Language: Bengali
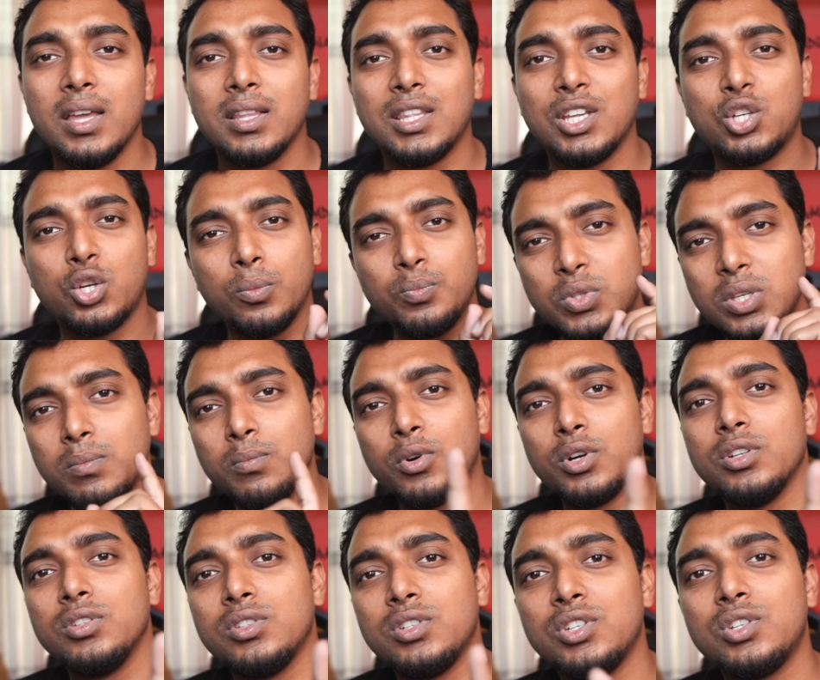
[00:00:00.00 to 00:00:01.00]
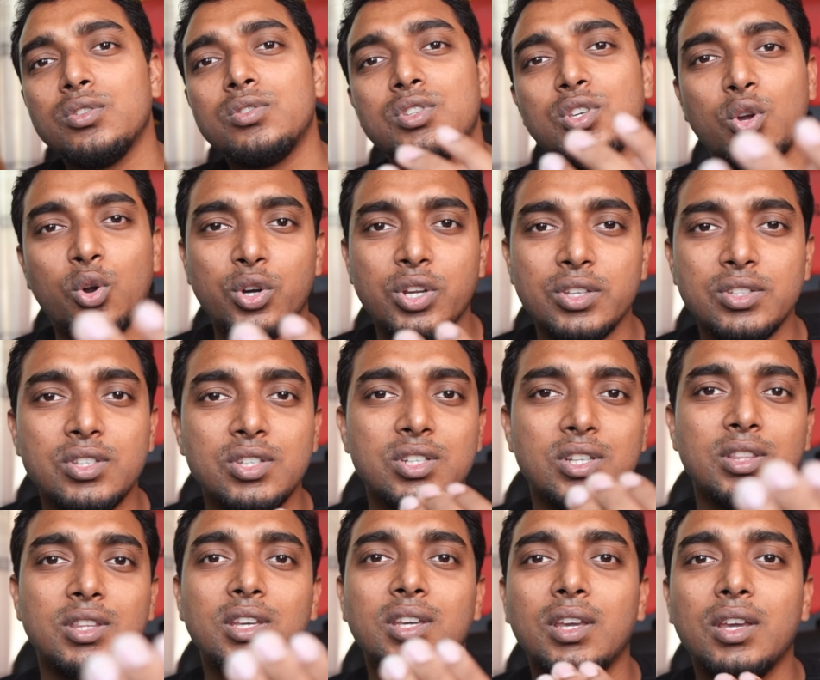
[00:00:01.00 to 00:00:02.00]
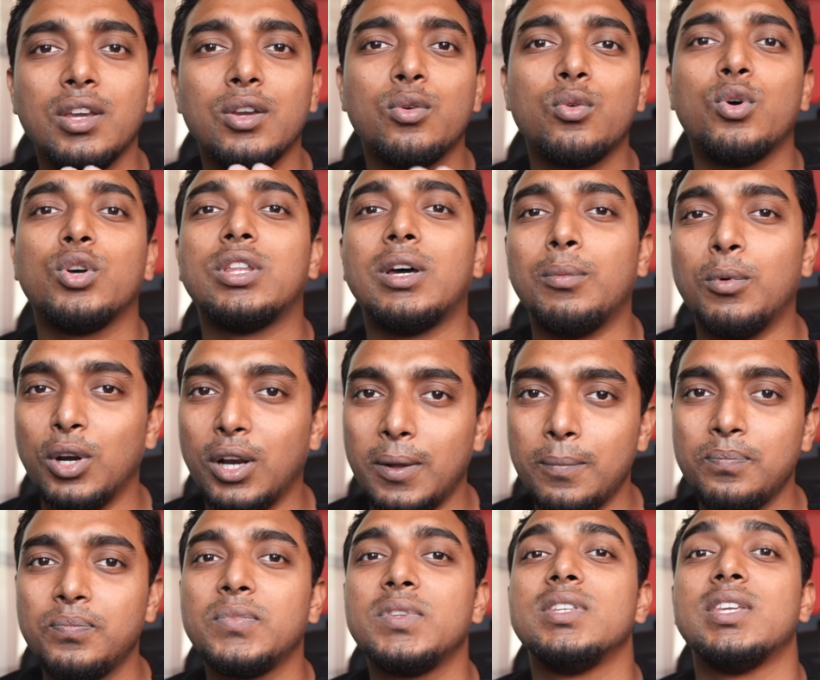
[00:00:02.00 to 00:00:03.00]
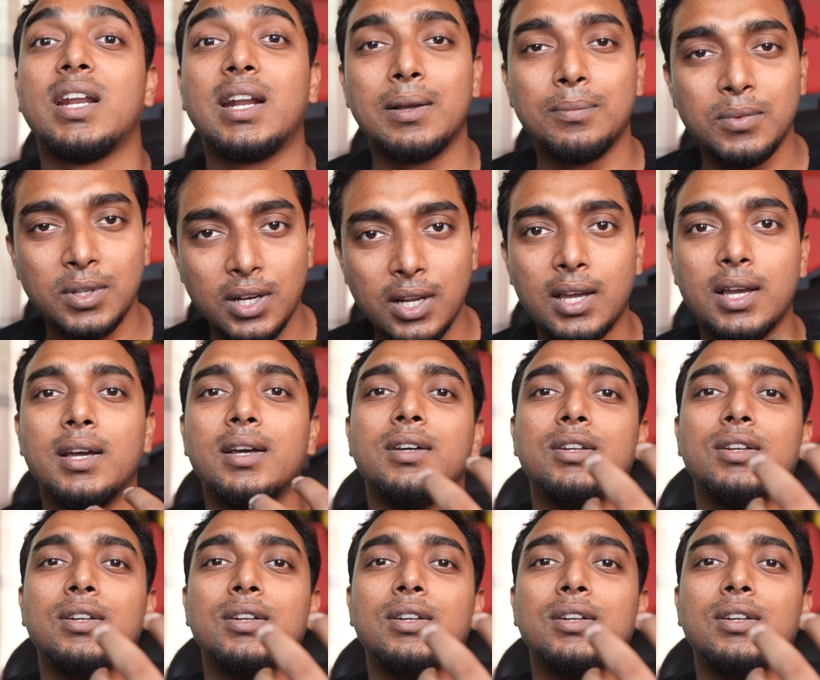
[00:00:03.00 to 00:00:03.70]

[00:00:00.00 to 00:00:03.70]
তাই সবচেয়ে ইম্পর্টেন্ট জিনিস হচ্ছে অডিয়েন্সের সাথে কথা বলা যারা আপনারা